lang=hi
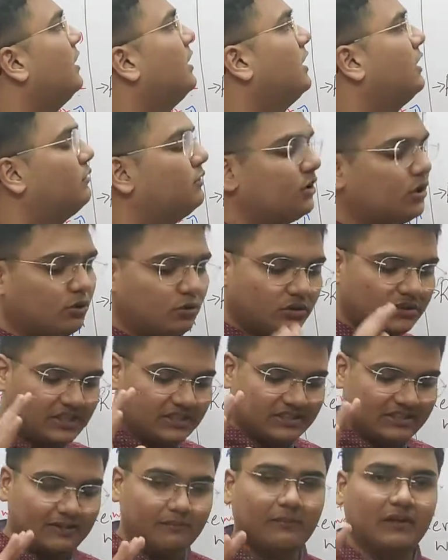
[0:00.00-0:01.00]
नाउ देखो
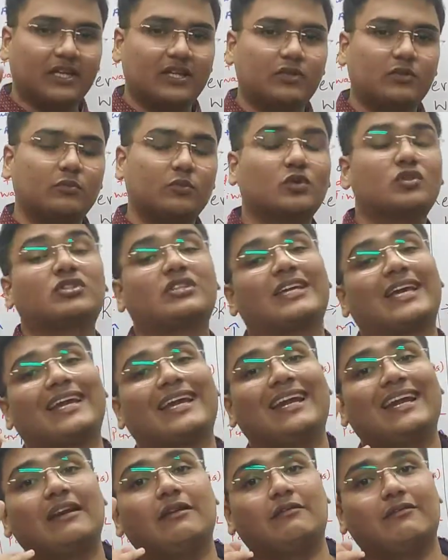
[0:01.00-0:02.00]
जैसे मैंने तुमको
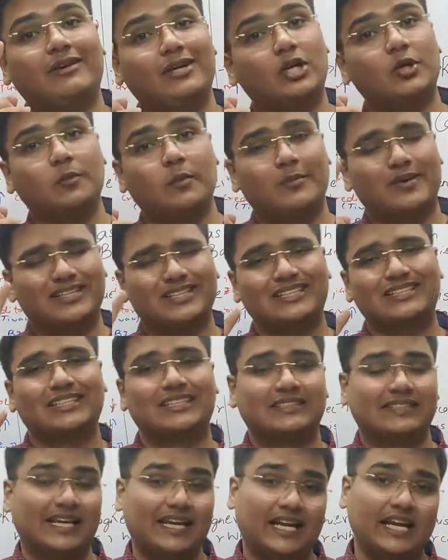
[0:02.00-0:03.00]
सेकंड वीडियो में बताया था
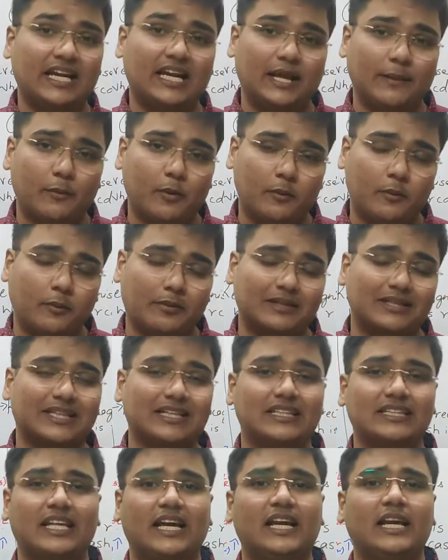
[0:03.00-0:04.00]
सेकंड डेमो में
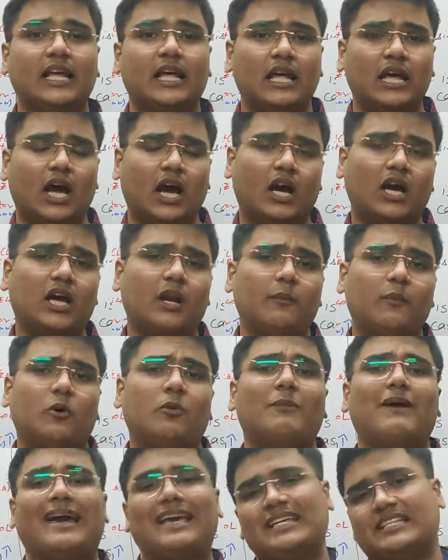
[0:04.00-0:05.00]
बताया दैट अगर आपको
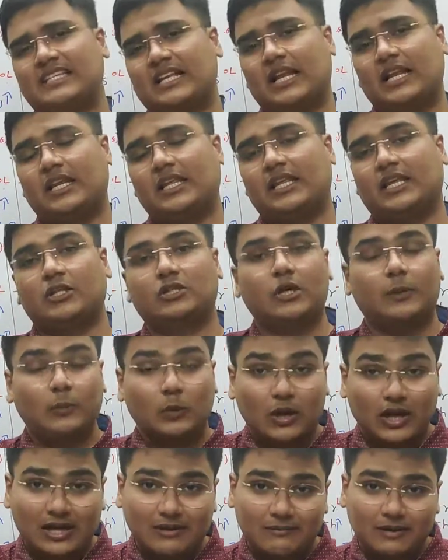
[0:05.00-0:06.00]
बाइक चलानी है तो
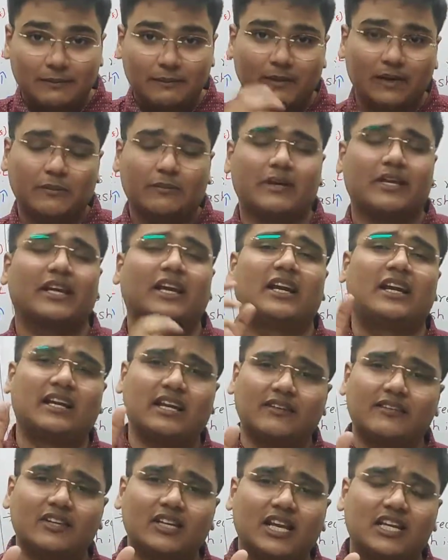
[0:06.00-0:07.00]
आपको हेलमेट पहनना पड़ेगा
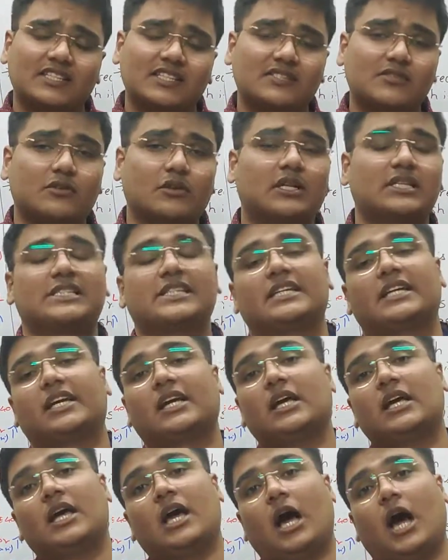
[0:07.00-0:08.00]
ड्राइविंग लाइसेंस होना
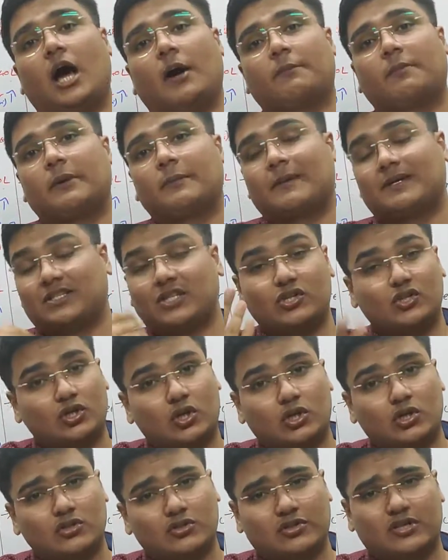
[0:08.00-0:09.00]
चाहिए आपके पास
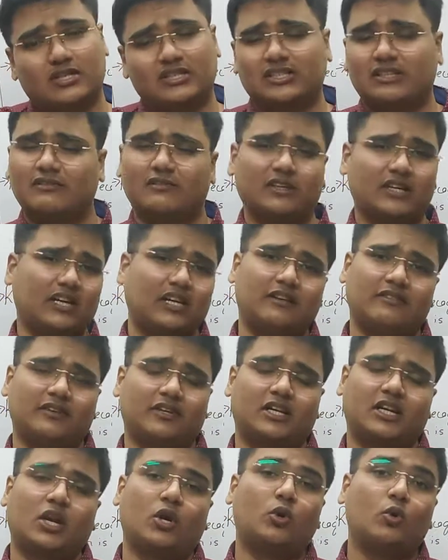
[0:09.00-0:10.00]
इंश्योरेंस होना चाहिए वगैरह
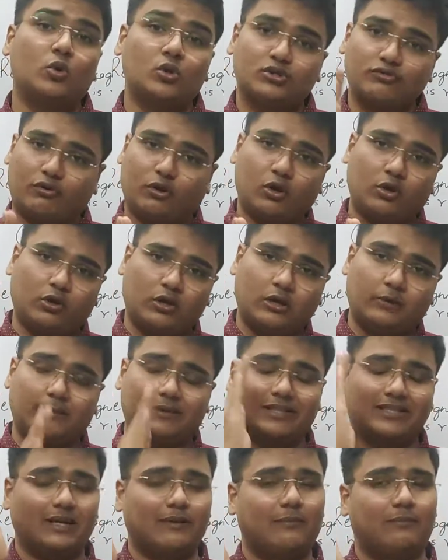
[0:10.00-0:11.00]
वगैरह रूल्स फॉलो करने
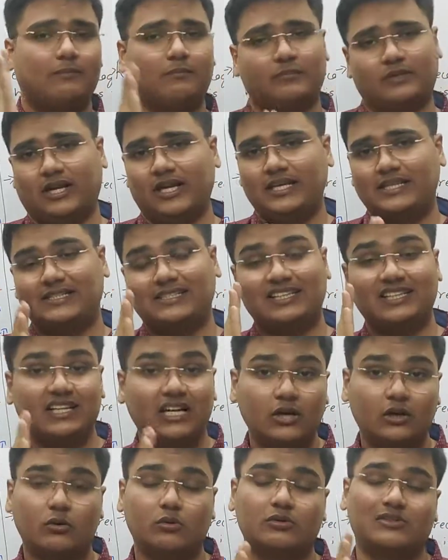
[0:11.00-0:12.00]
पड़ते हैं राइट
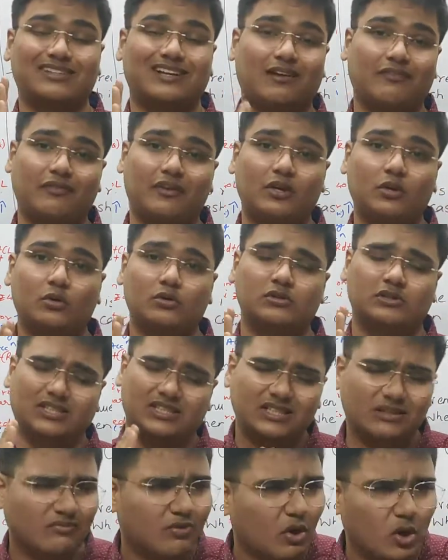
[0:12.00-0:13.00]
सिग्नल रूल्स ट्रैफिक रूल्स
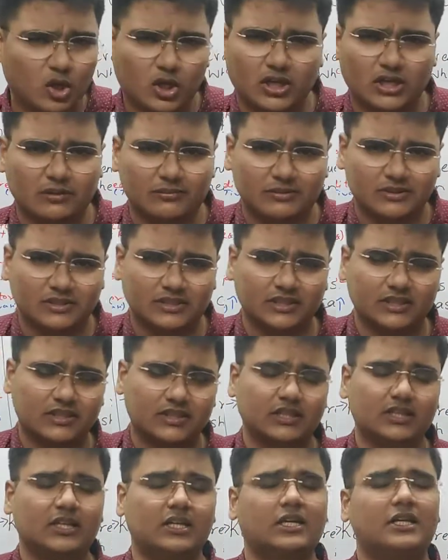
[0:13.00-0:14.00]
ये सब फॉलो करने पड़ते
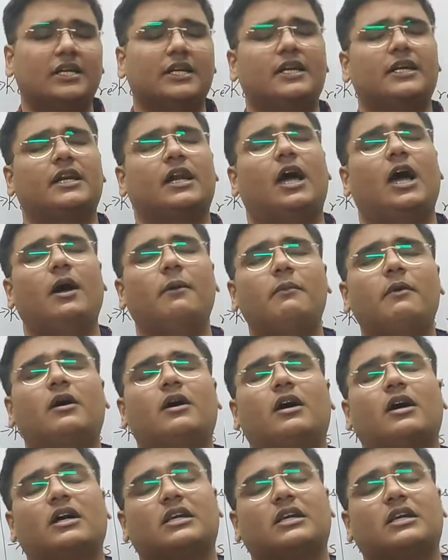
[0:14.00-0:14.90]
हैं अब